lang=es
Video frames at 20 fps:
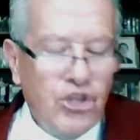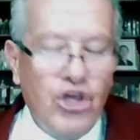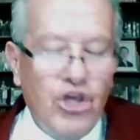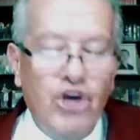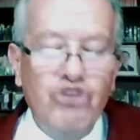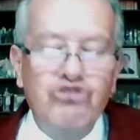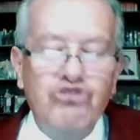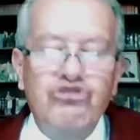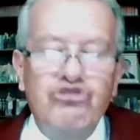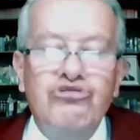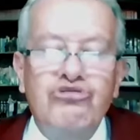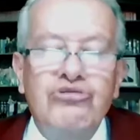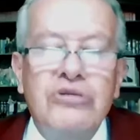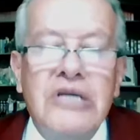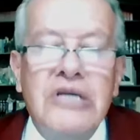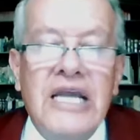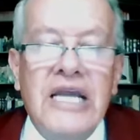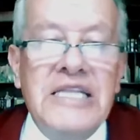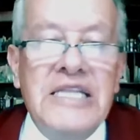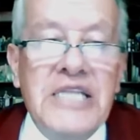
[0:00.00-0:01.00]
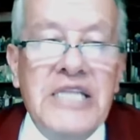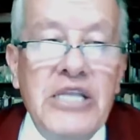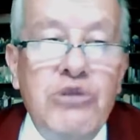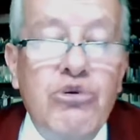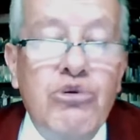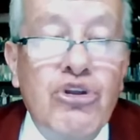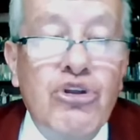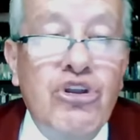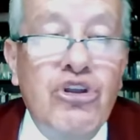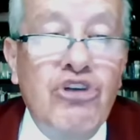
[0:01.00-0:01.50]
2, el
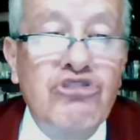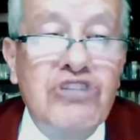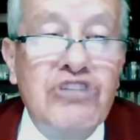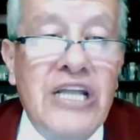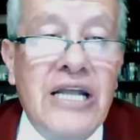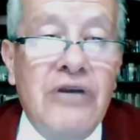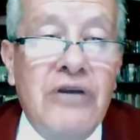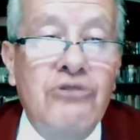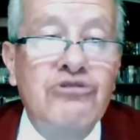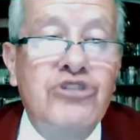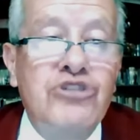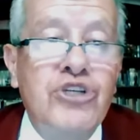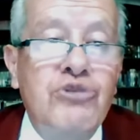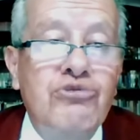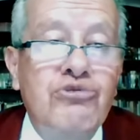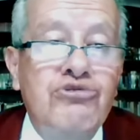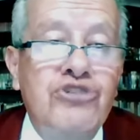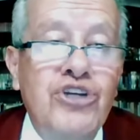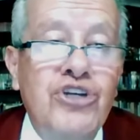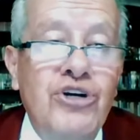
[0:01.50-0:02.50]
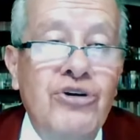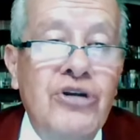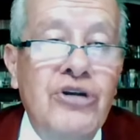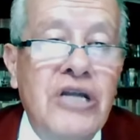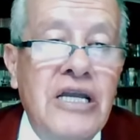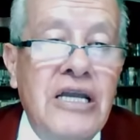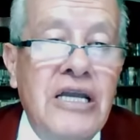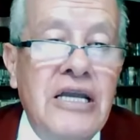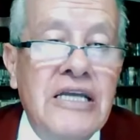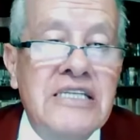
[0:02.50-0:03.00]
título 2 de la
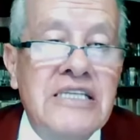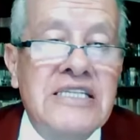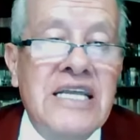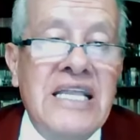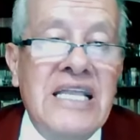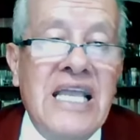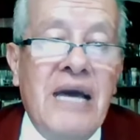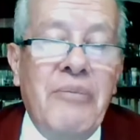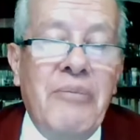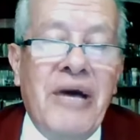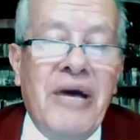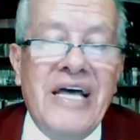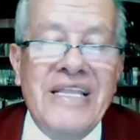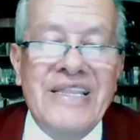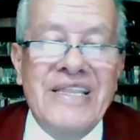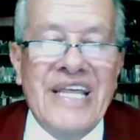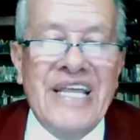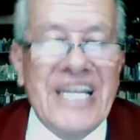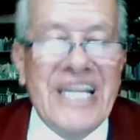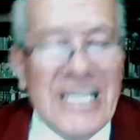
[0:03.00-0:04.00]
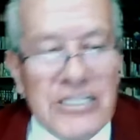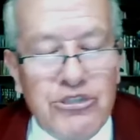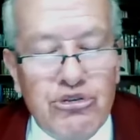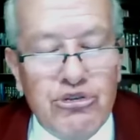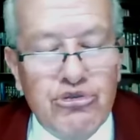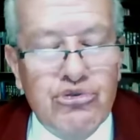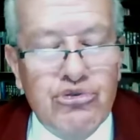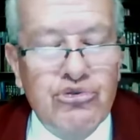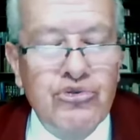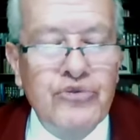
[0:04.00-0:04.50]
Constitución se llama
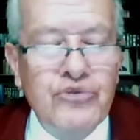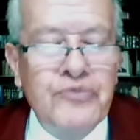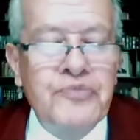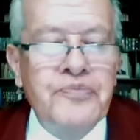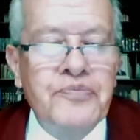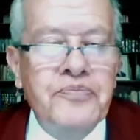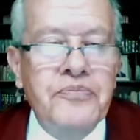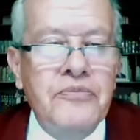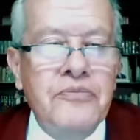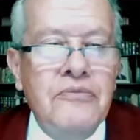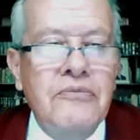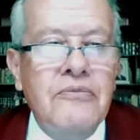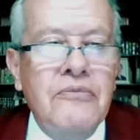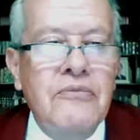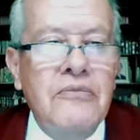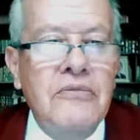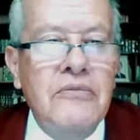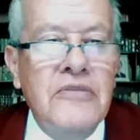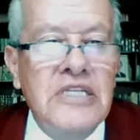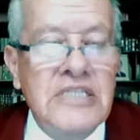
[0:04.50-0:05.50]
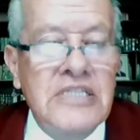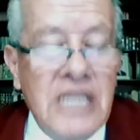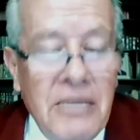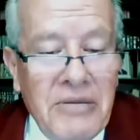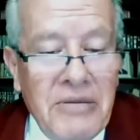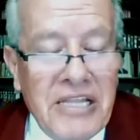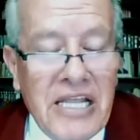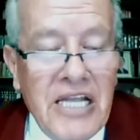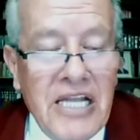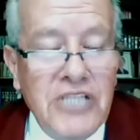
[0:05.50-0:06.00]
derechos. Se
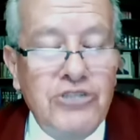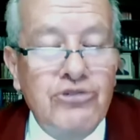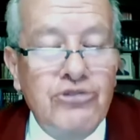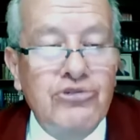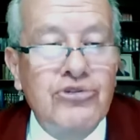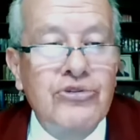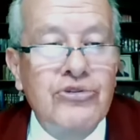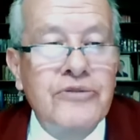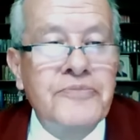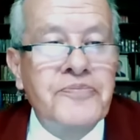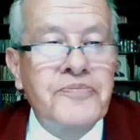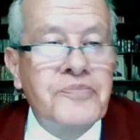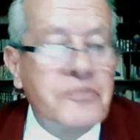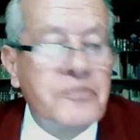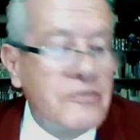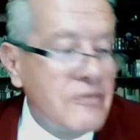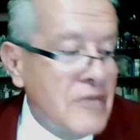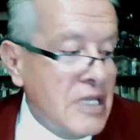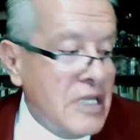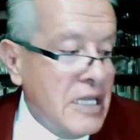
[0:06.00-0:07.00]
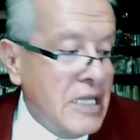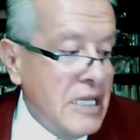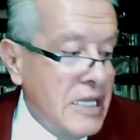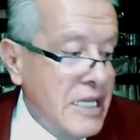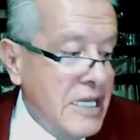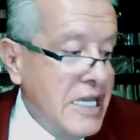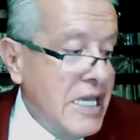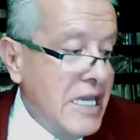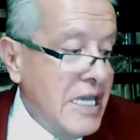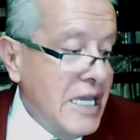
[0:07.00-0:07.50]
llama derechos.
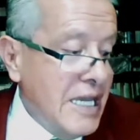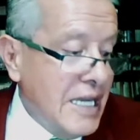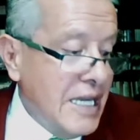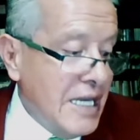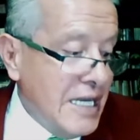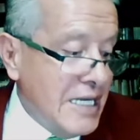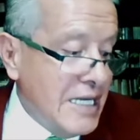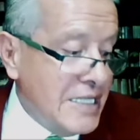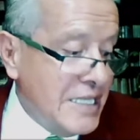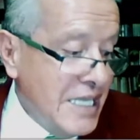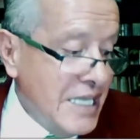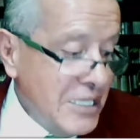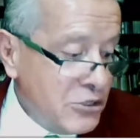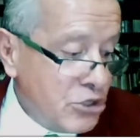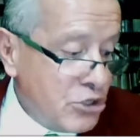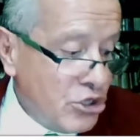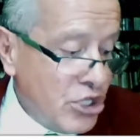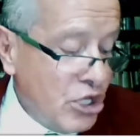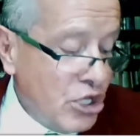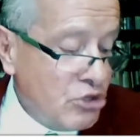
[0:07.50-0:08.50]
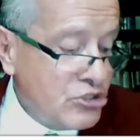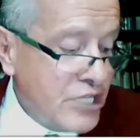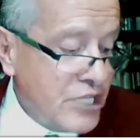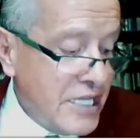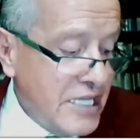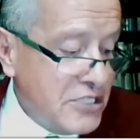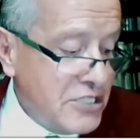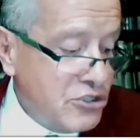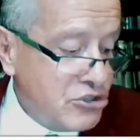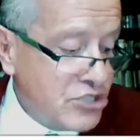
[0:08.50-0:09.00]
Y dentro de los
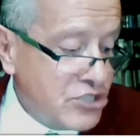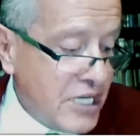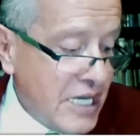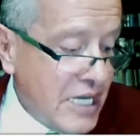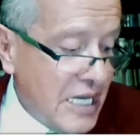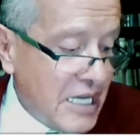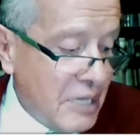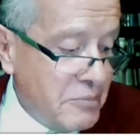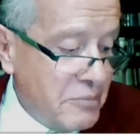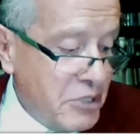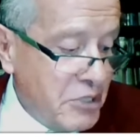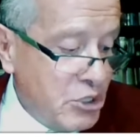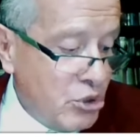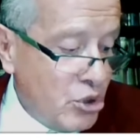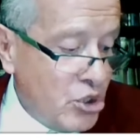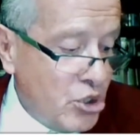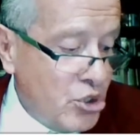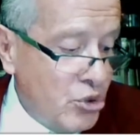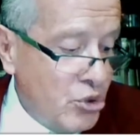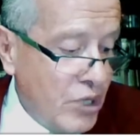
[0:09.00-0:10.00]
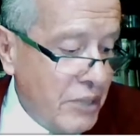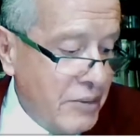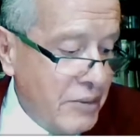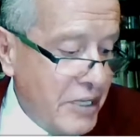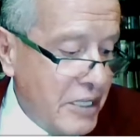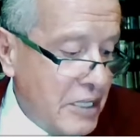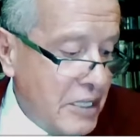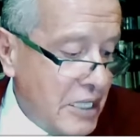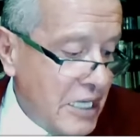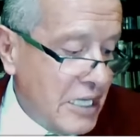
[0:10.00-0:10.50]
derechos en el capítulo
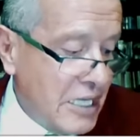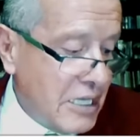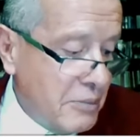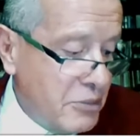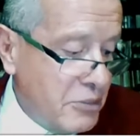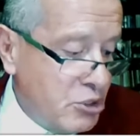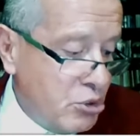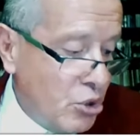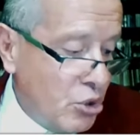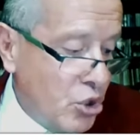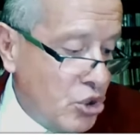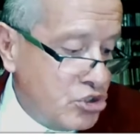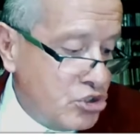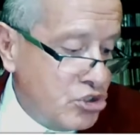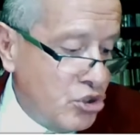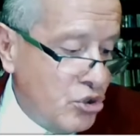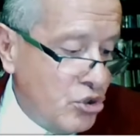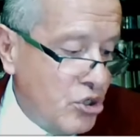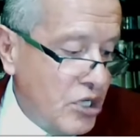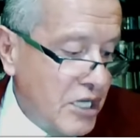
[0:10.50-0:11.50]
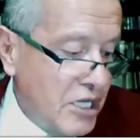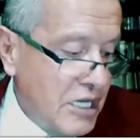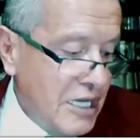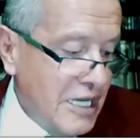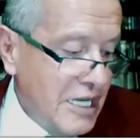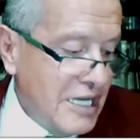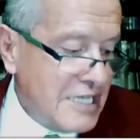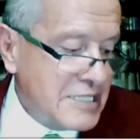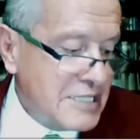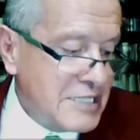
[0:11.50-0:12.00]
9, en el capítulo 8,
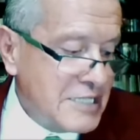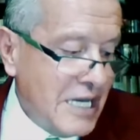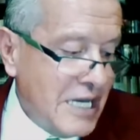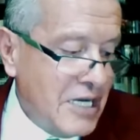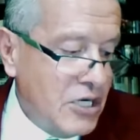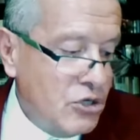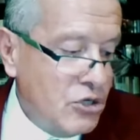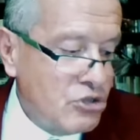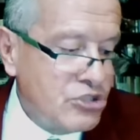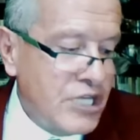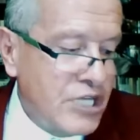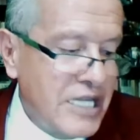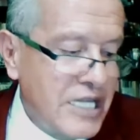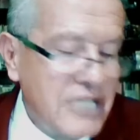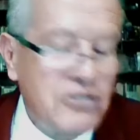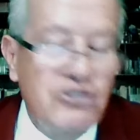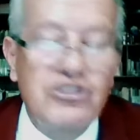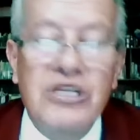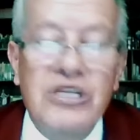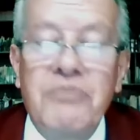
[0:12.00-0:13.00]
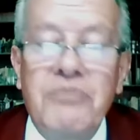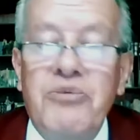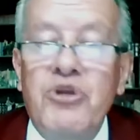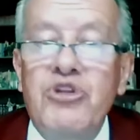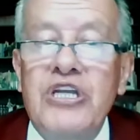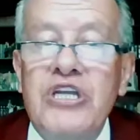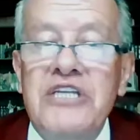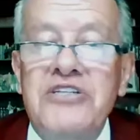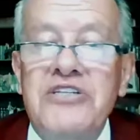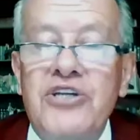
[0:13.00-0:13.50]
están los derechos de
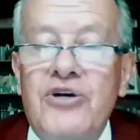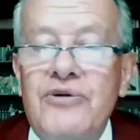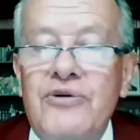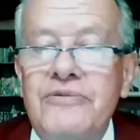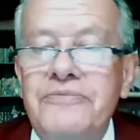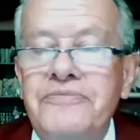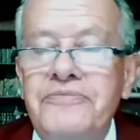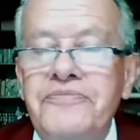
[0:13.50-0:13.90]
protección.